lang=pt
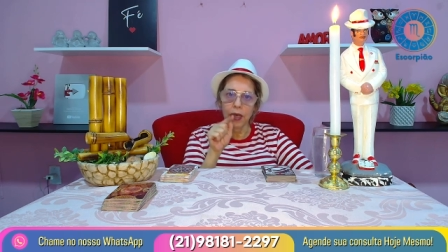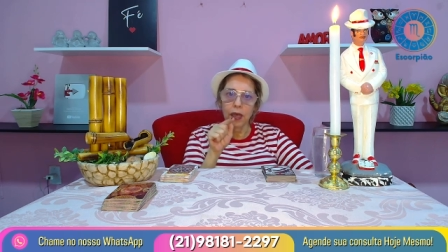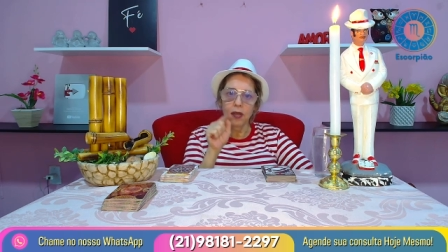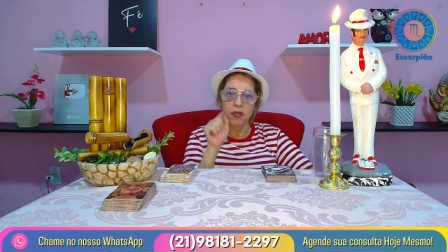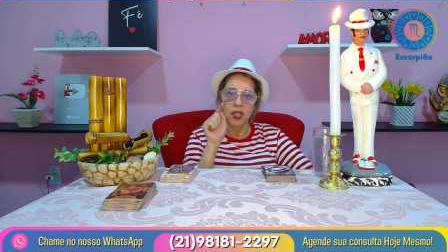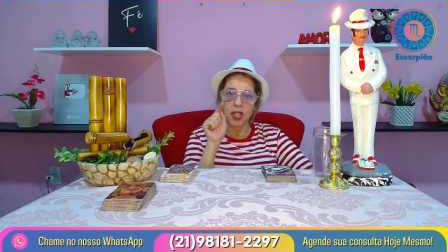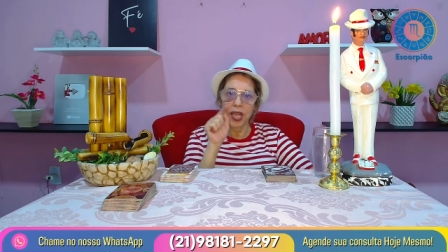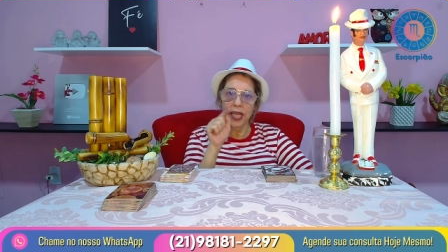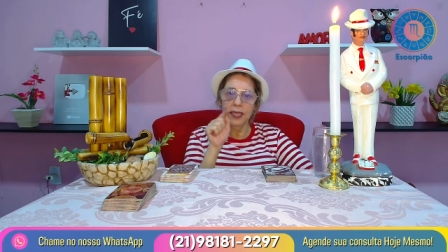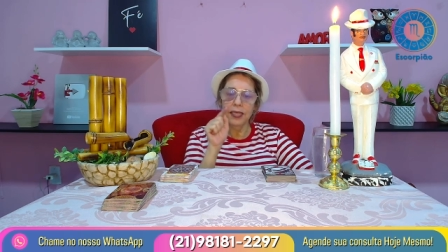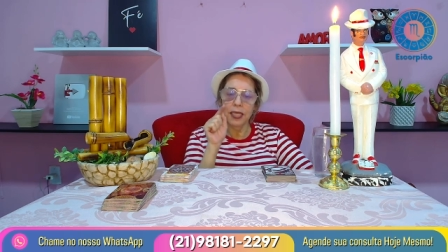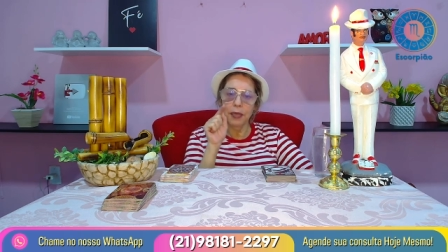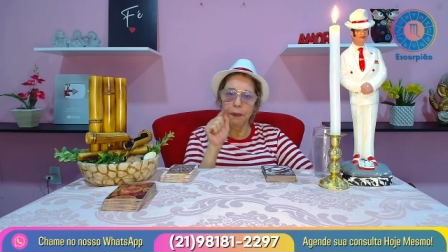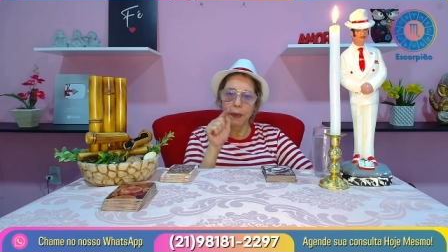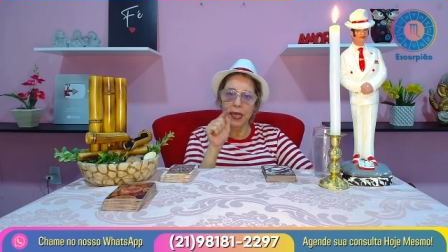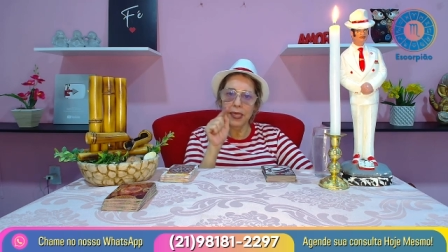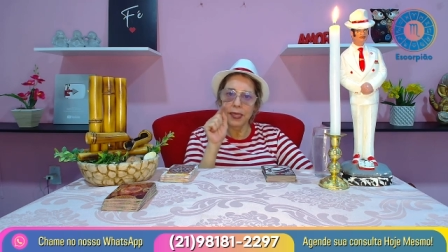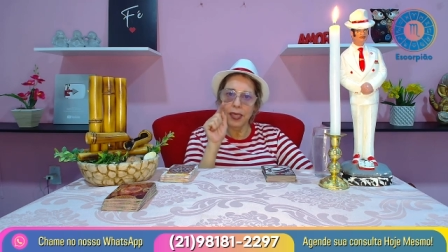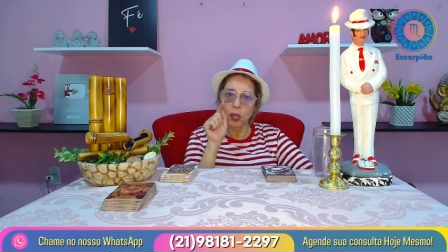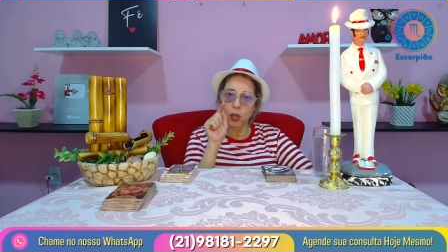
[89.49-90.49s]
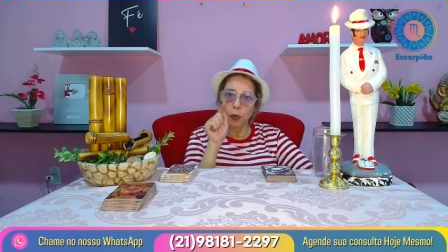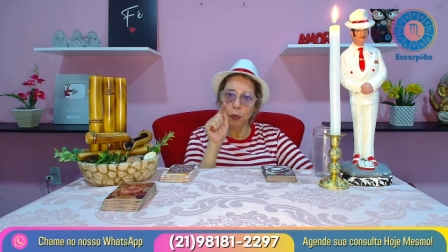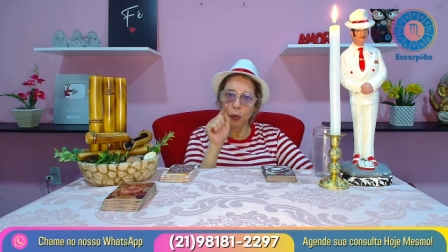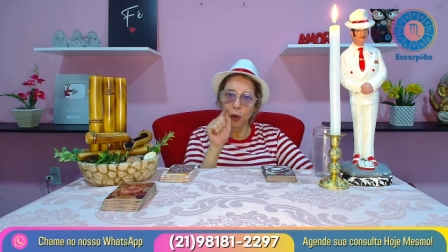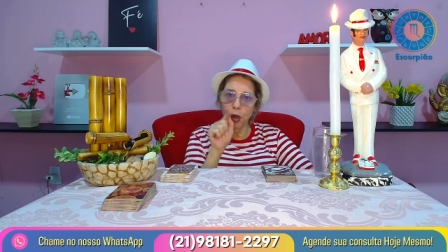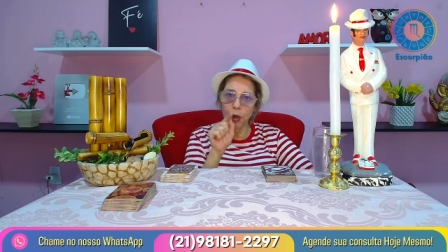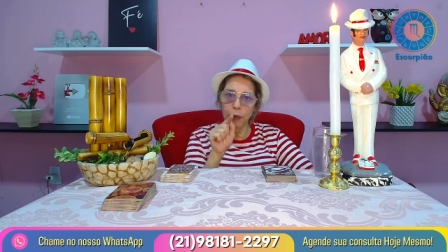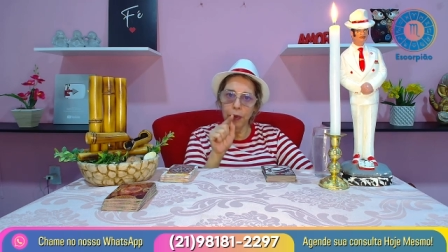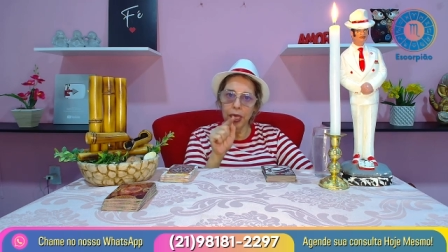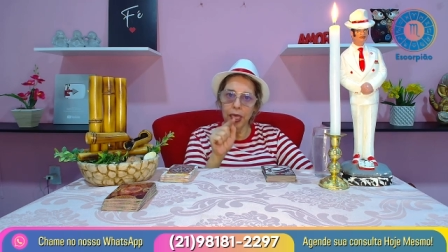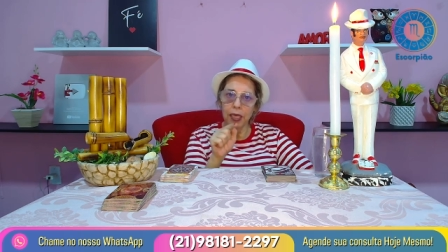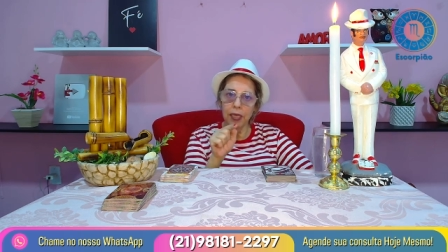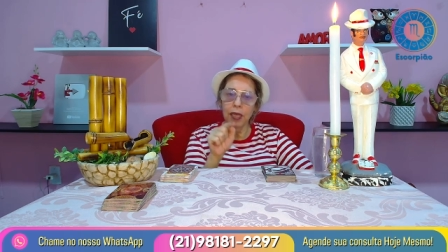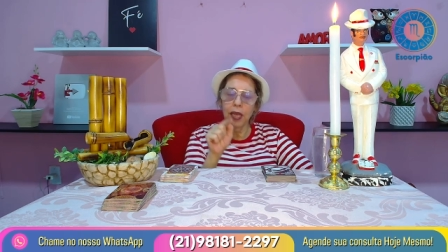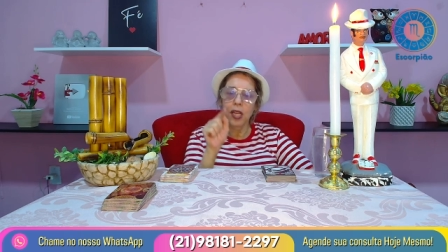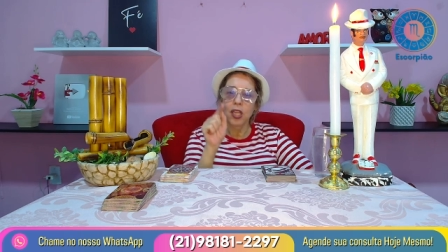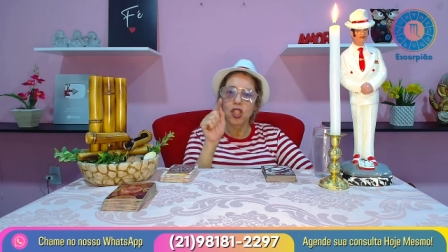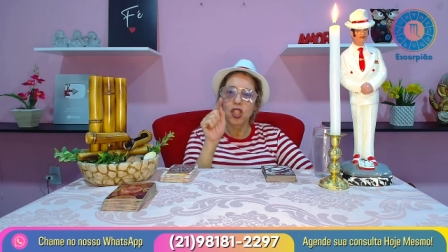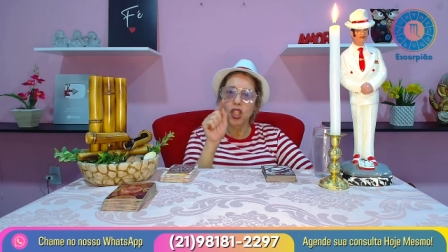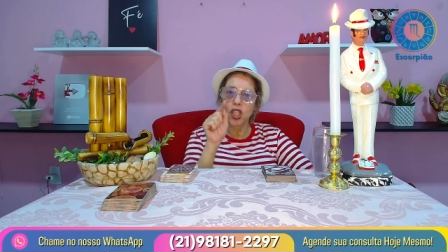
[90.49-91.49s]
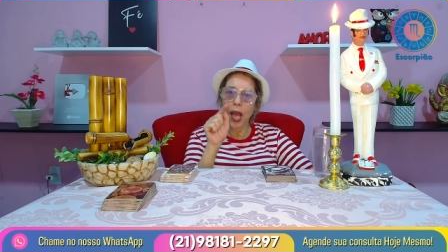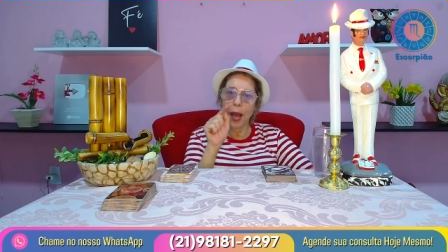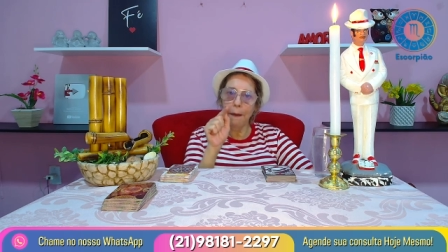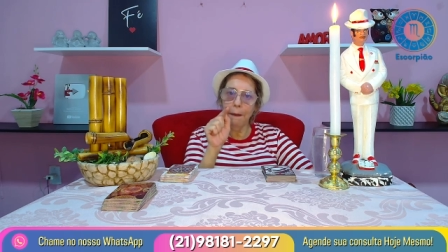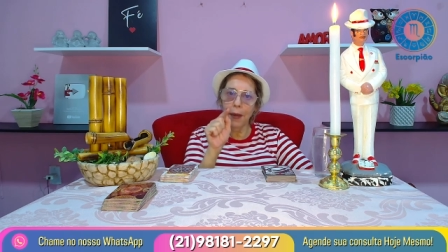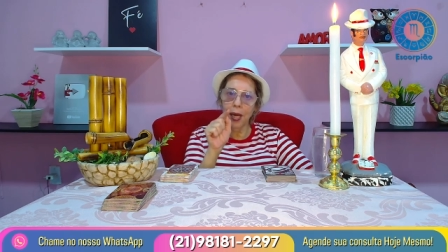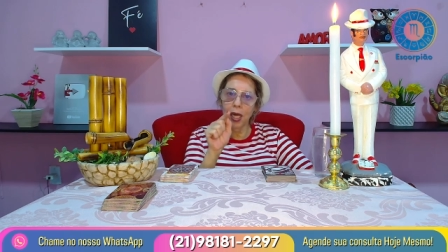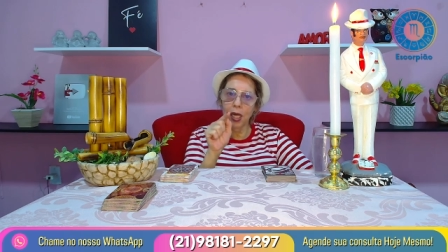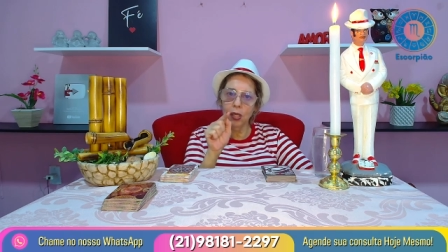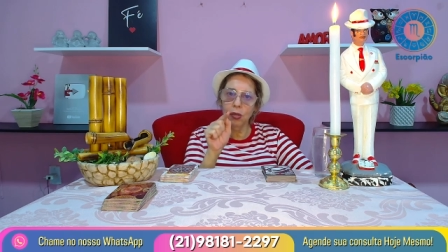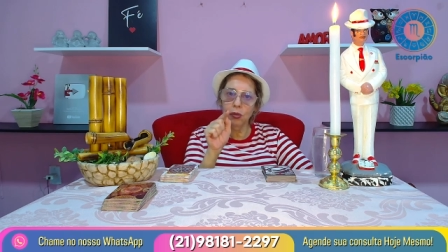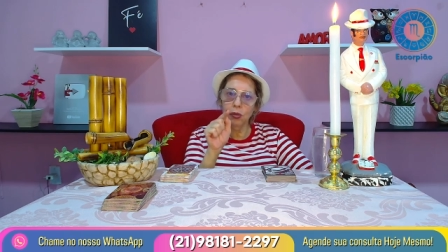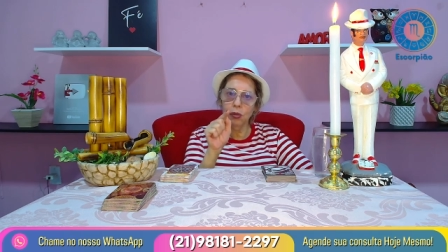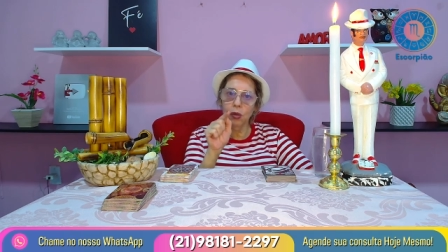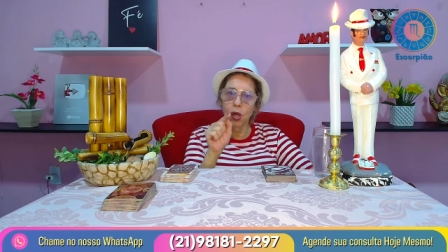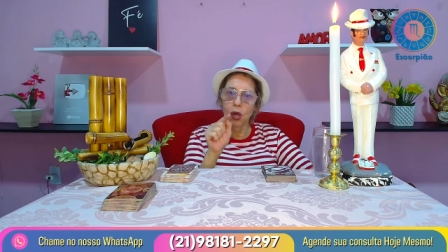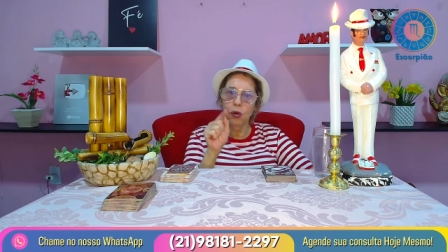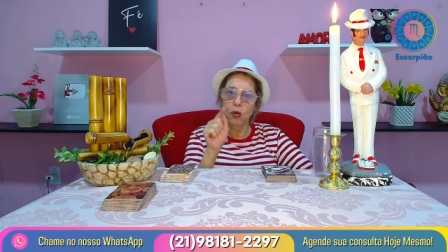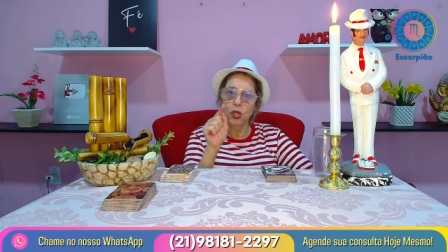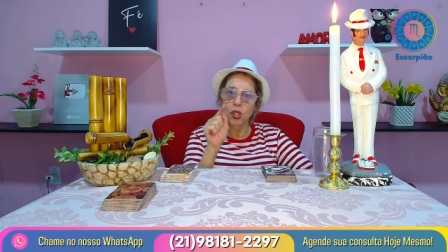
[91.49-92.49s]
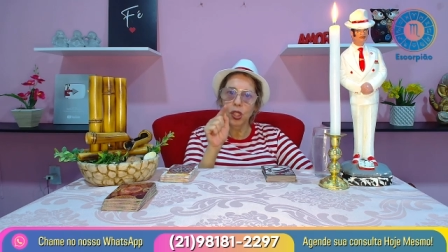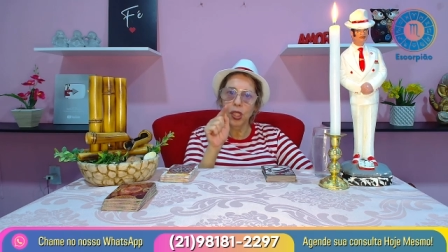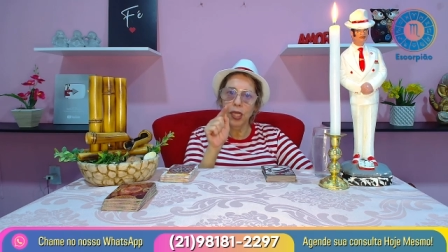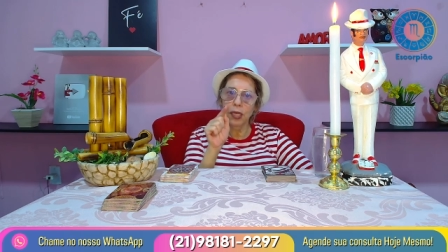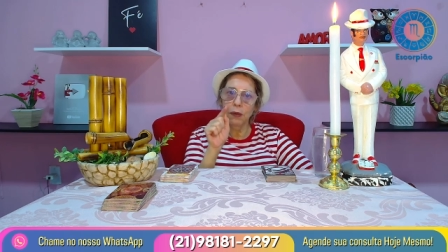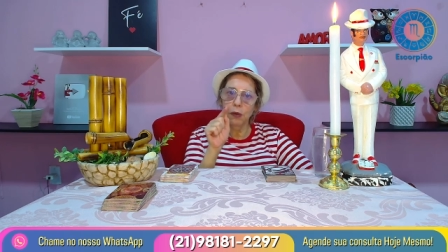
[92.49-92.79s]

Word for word: Gente se passando por mim, chamando os,